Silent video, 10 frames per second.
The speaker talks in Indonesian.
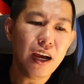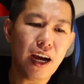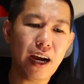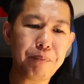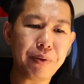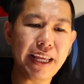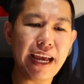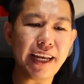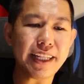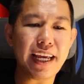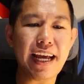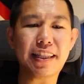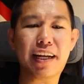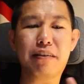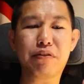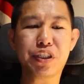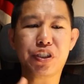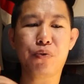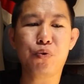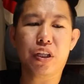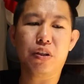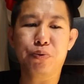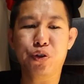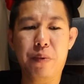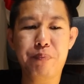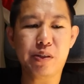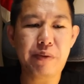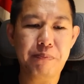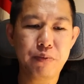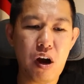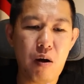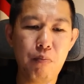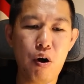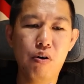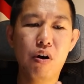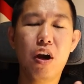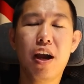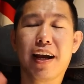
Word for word: Uh, pilihannya katanya antara Christian Wood ataupun juga Bismack Biyombo.